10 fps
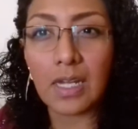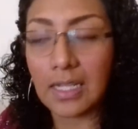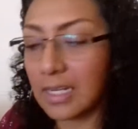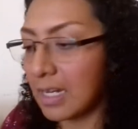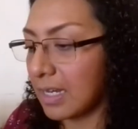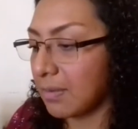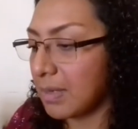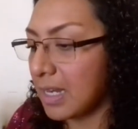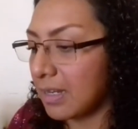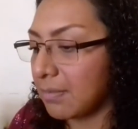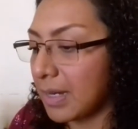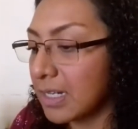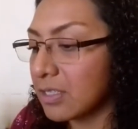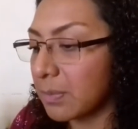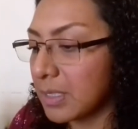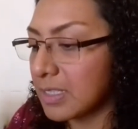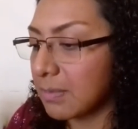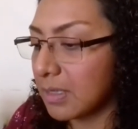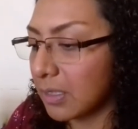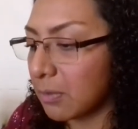Ya tiene la Camila en marzo,
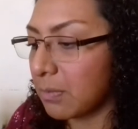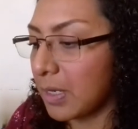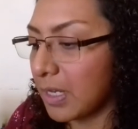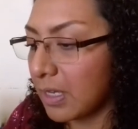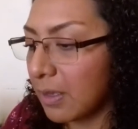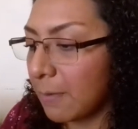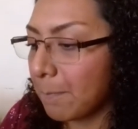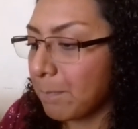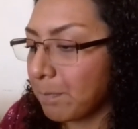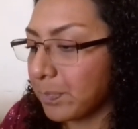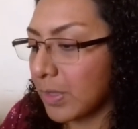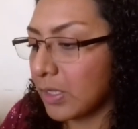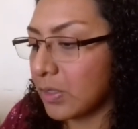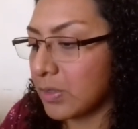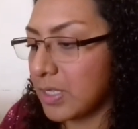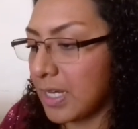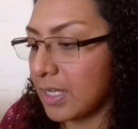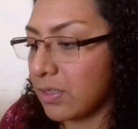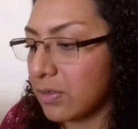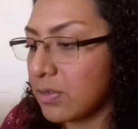precisamente cumple 12
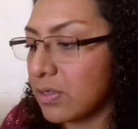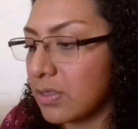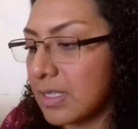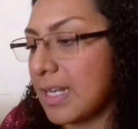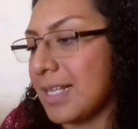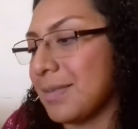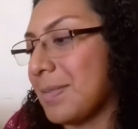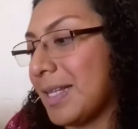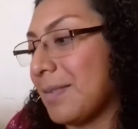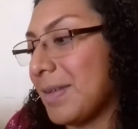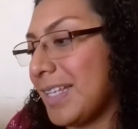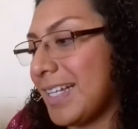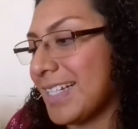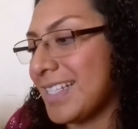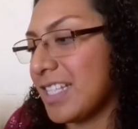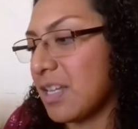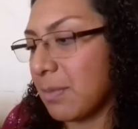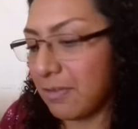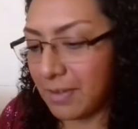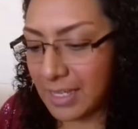años, si las matemáticas no
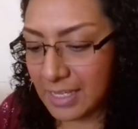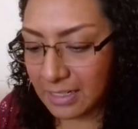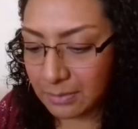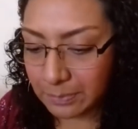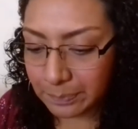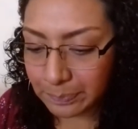me fallan.